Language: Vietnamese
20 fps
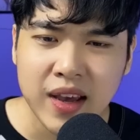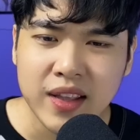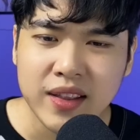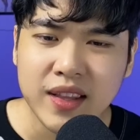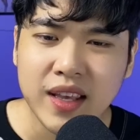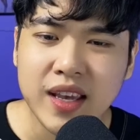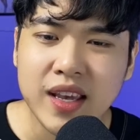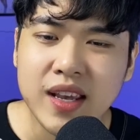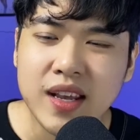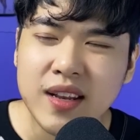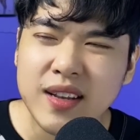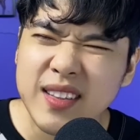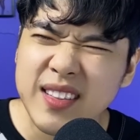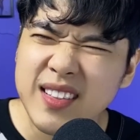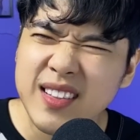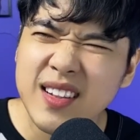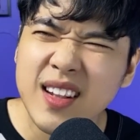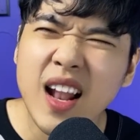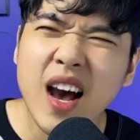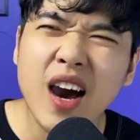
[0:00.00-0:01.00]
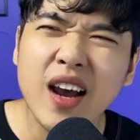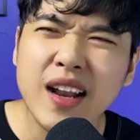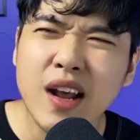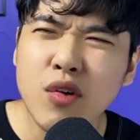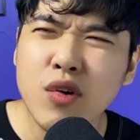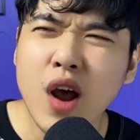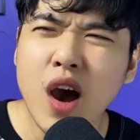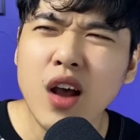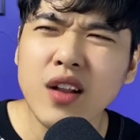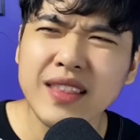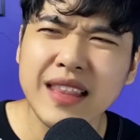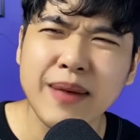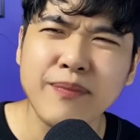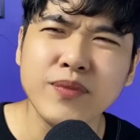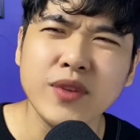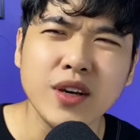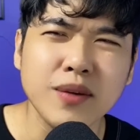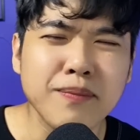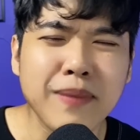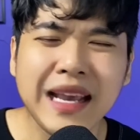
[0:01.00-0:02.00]
thì lời đâu đó tầm
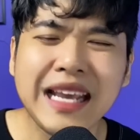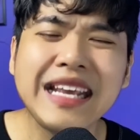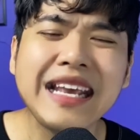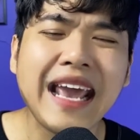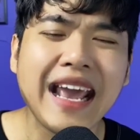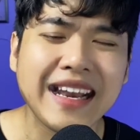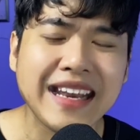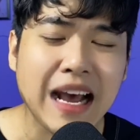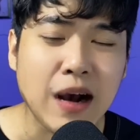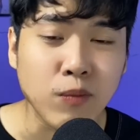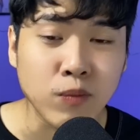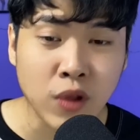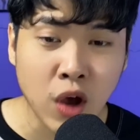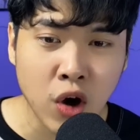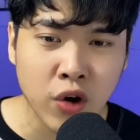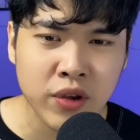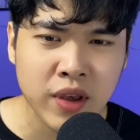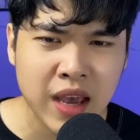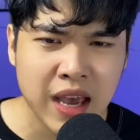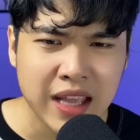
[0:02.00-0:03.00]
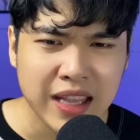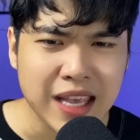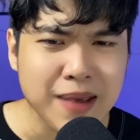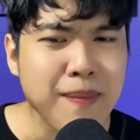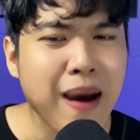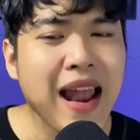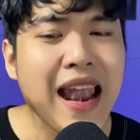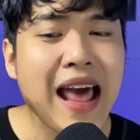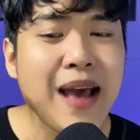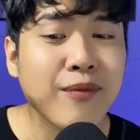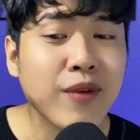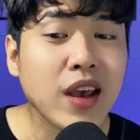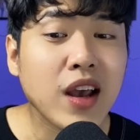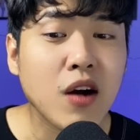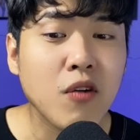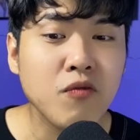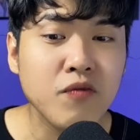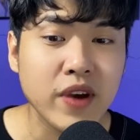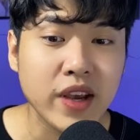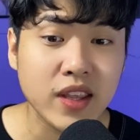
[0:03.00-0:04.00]
được mấy ngàn đồng thôi. Thì bả làm cái
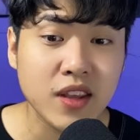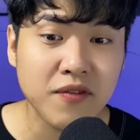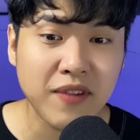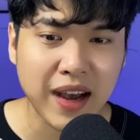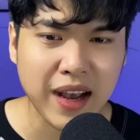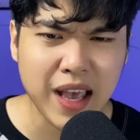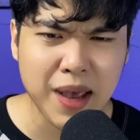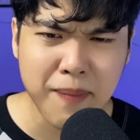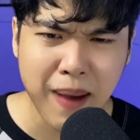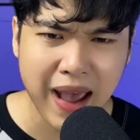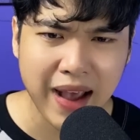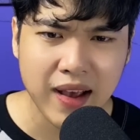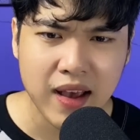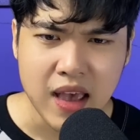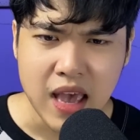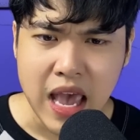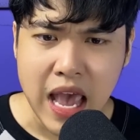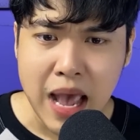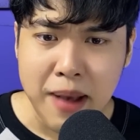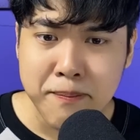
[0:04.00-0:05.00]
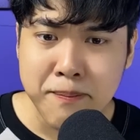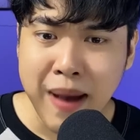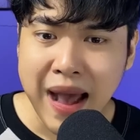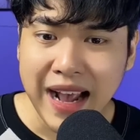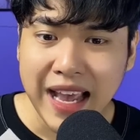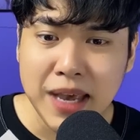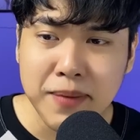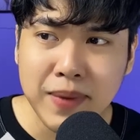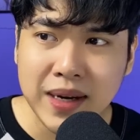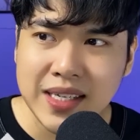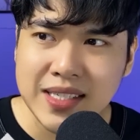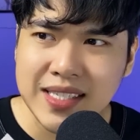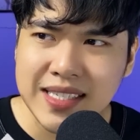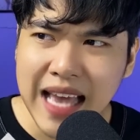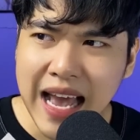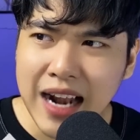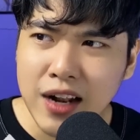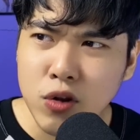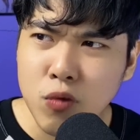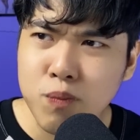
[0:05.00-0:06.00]
công việc như vậy các bạn. Mà cái bình
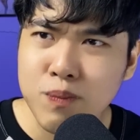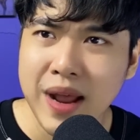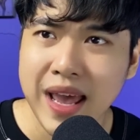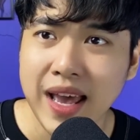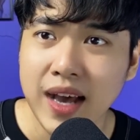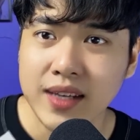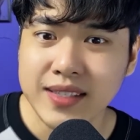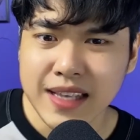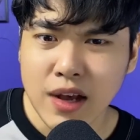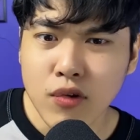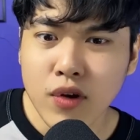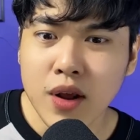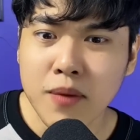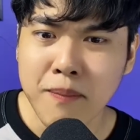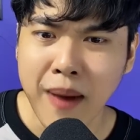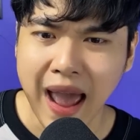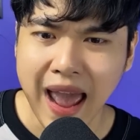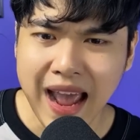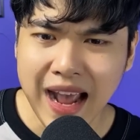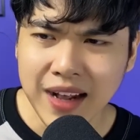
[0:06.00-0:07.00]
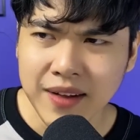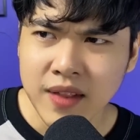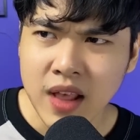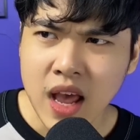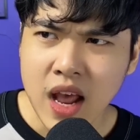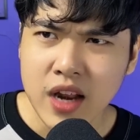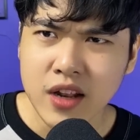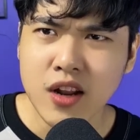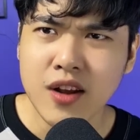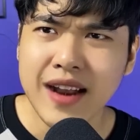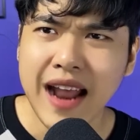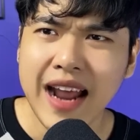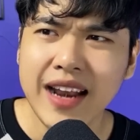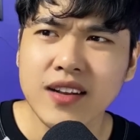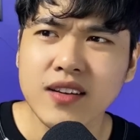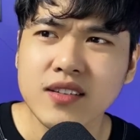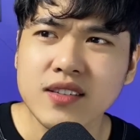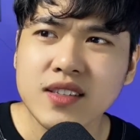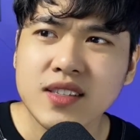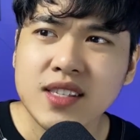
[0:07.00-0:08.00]
xăng lúc này ở sau lưng bả, nó đã
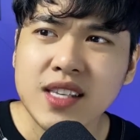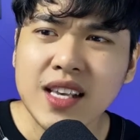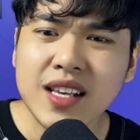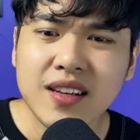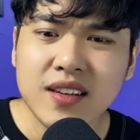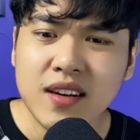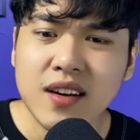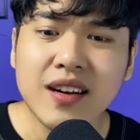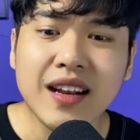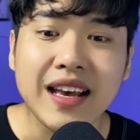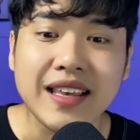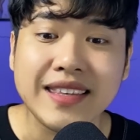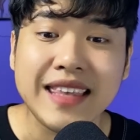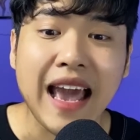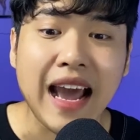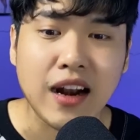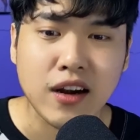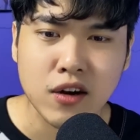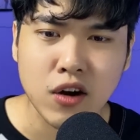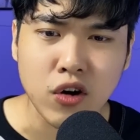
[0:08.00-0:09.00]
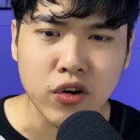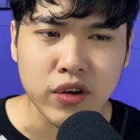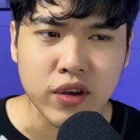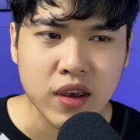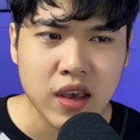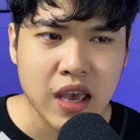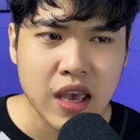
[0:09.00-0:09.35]
được siết rất là chặt rồi.